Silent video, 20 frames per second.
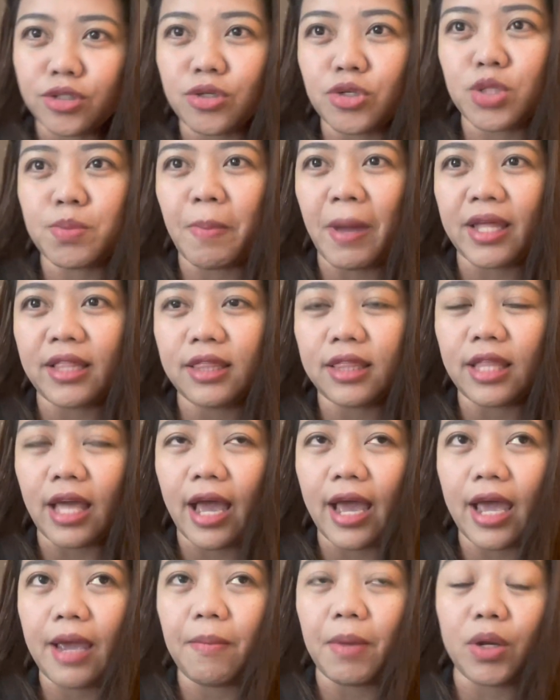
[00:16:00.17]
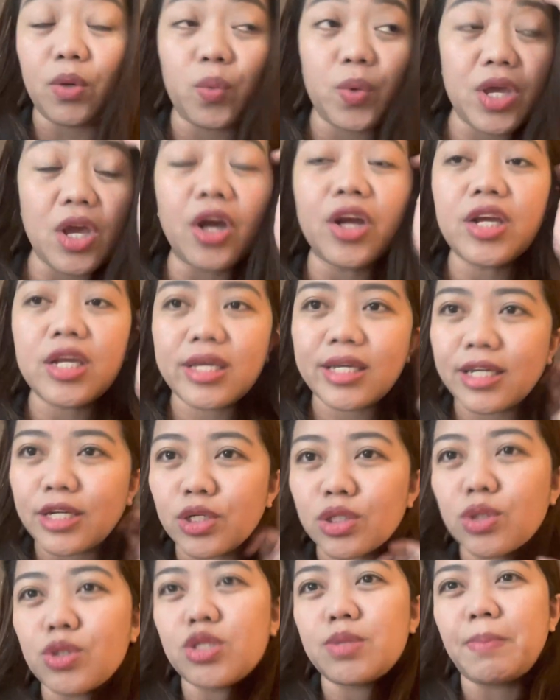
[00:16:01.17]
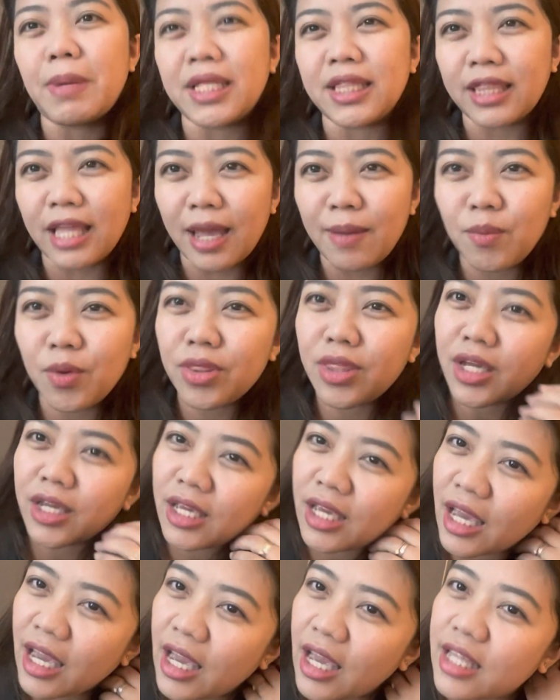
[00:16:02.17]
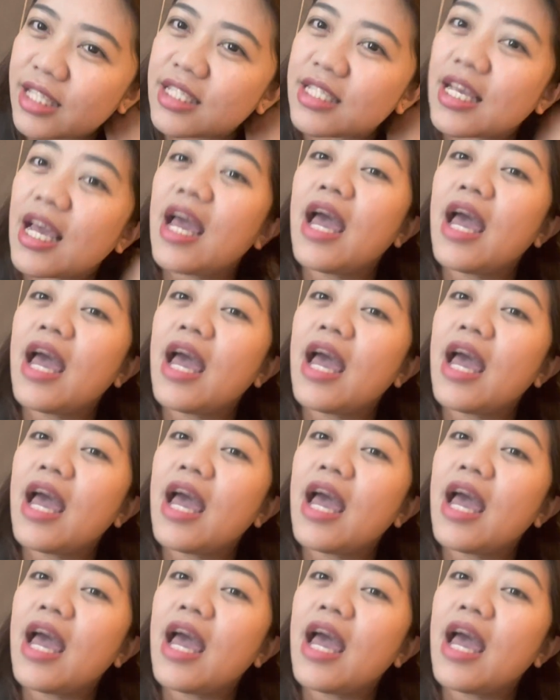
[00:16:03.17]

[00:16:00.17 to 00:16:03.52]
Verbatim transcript: to spend time and we are here to spend time with the kids,